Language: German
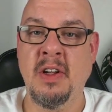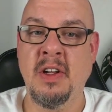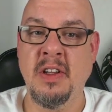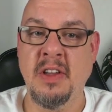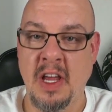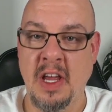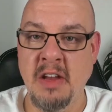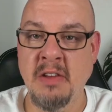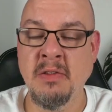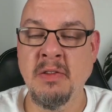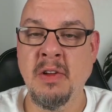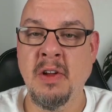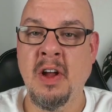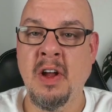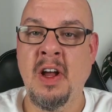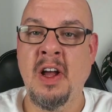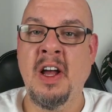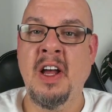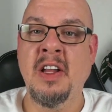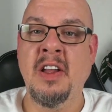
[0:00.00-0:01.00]
Denn
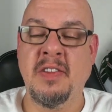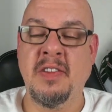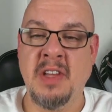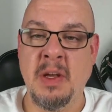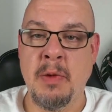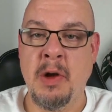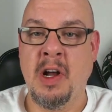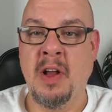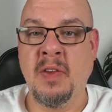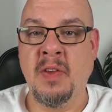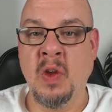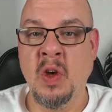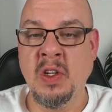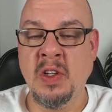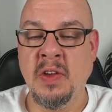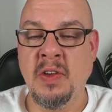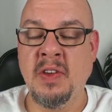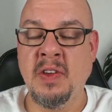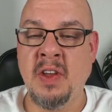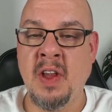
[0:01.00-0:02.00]
das
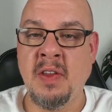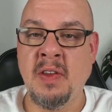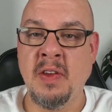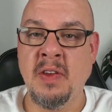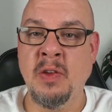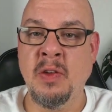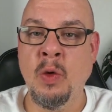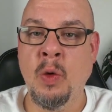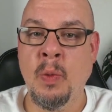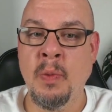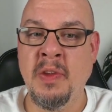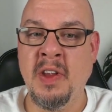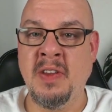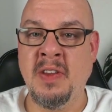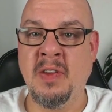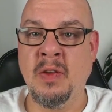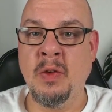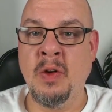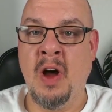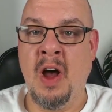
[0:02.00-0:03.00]
Tabakerzeugnisgesetz ist eine
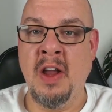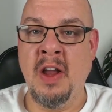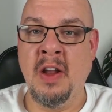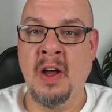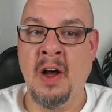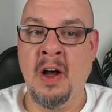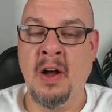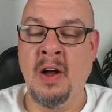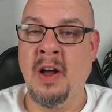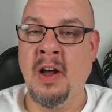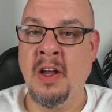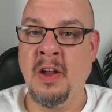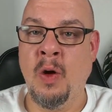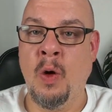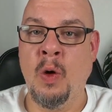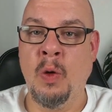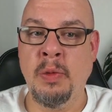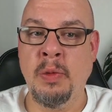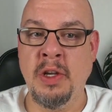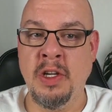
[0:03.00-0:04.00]
Umsetzung einer, einer
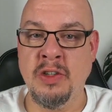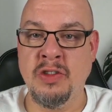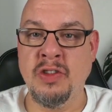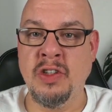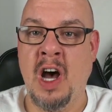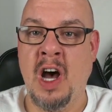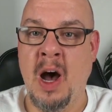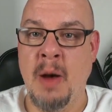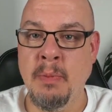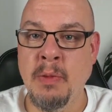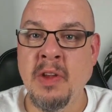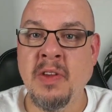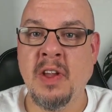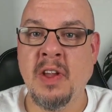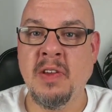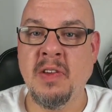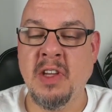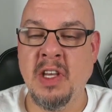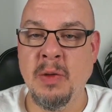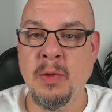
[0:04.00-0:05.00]
europäischen
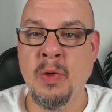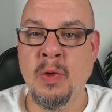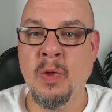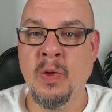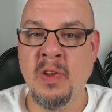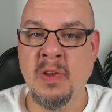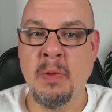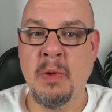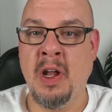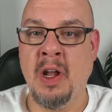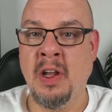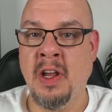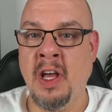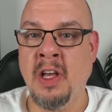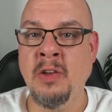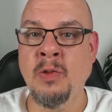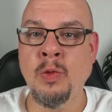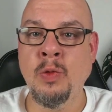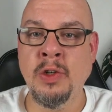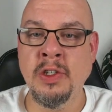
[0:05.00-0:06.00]
Rahmengesetzgebung und zwar der
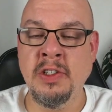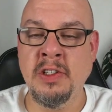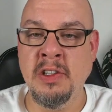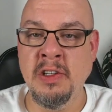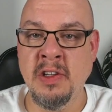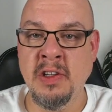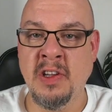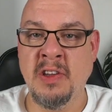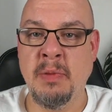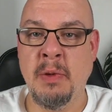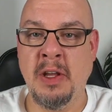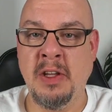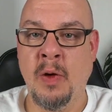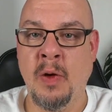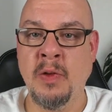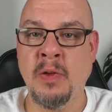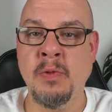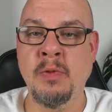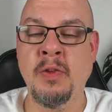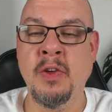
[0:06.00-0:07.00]
EU-Richtlinie
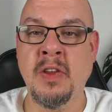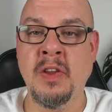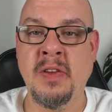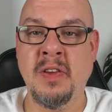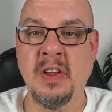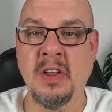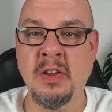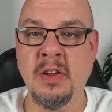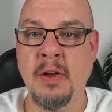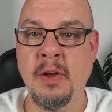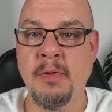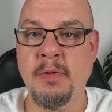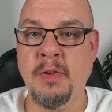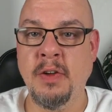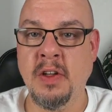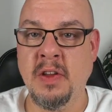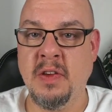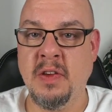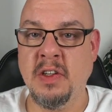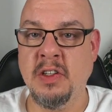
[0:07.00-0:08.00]

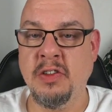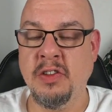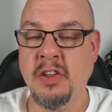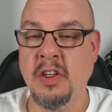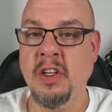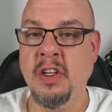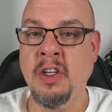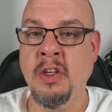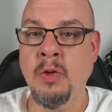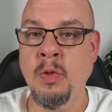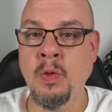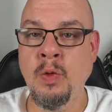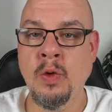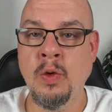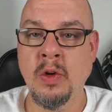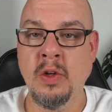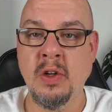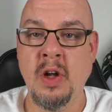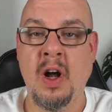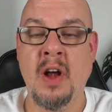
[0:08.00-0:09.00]
2014-40 EU,
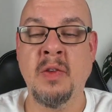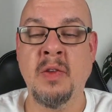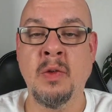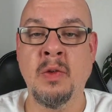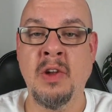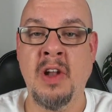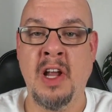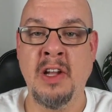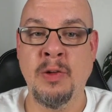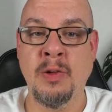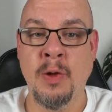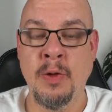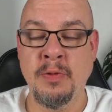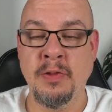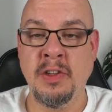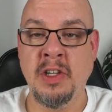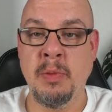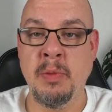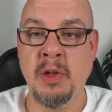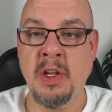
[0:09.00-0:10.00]
also landläufig
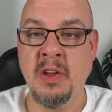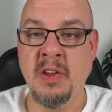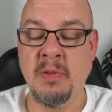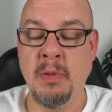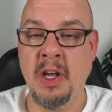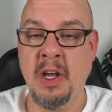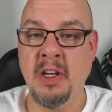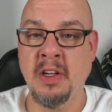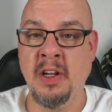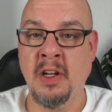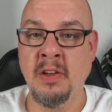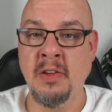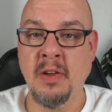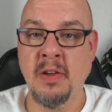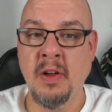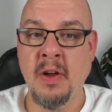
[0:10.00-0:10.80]
TPD 2 genannt.